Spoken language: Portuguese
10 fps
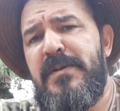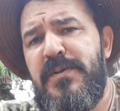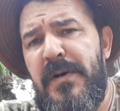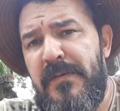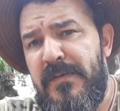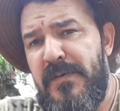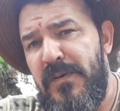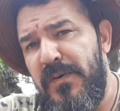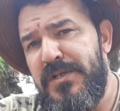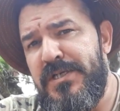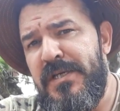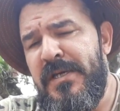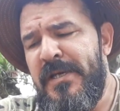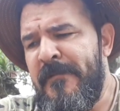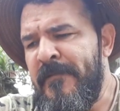Pessoal, hoje
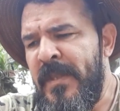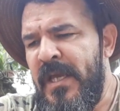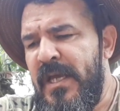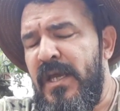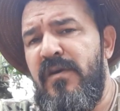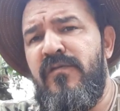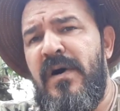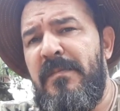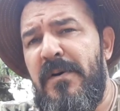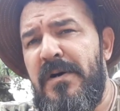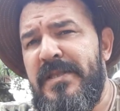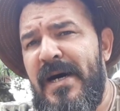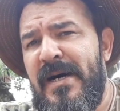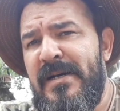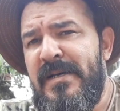eu vou
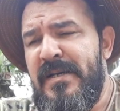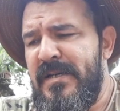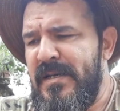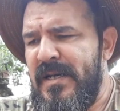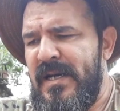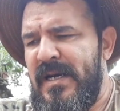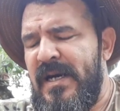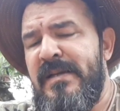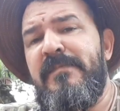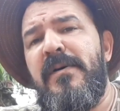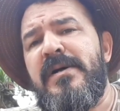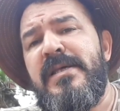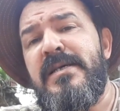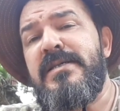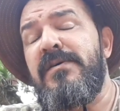abordar a, a
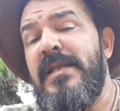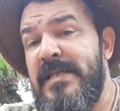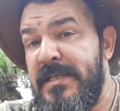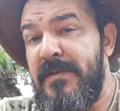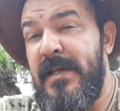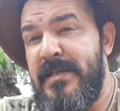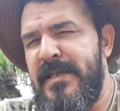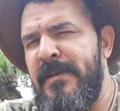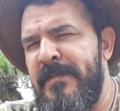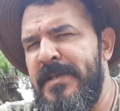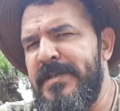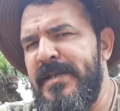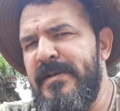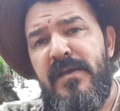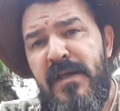importância da utilização da cera
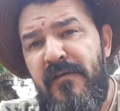mista.